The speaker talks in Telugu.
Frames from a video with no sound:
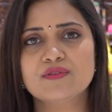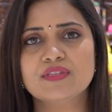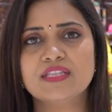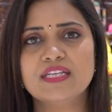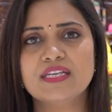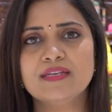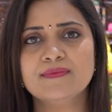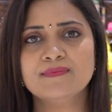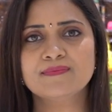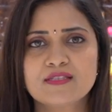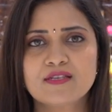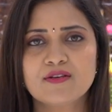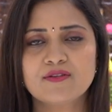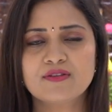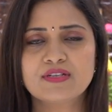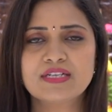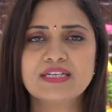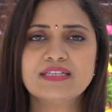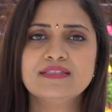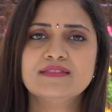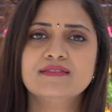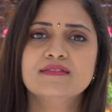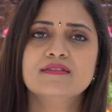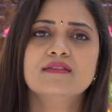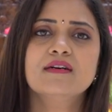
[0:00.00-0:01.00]
ఉంది సో యూ
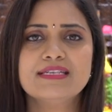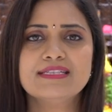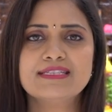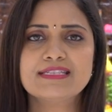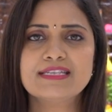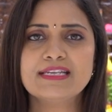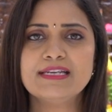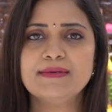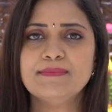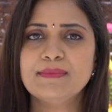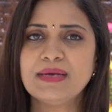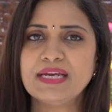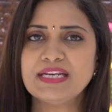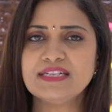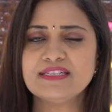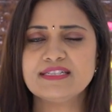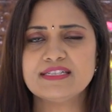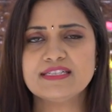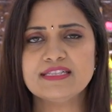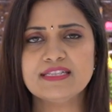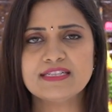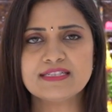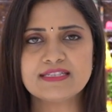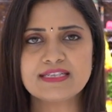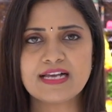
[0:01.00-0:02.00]
కెన్ ఈజీలీ
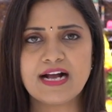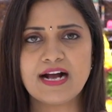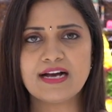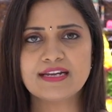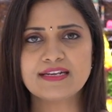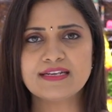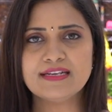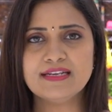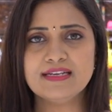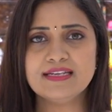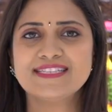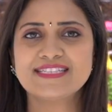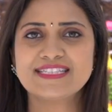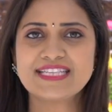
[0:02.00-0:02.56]
మెయింటైన్ ద సారీ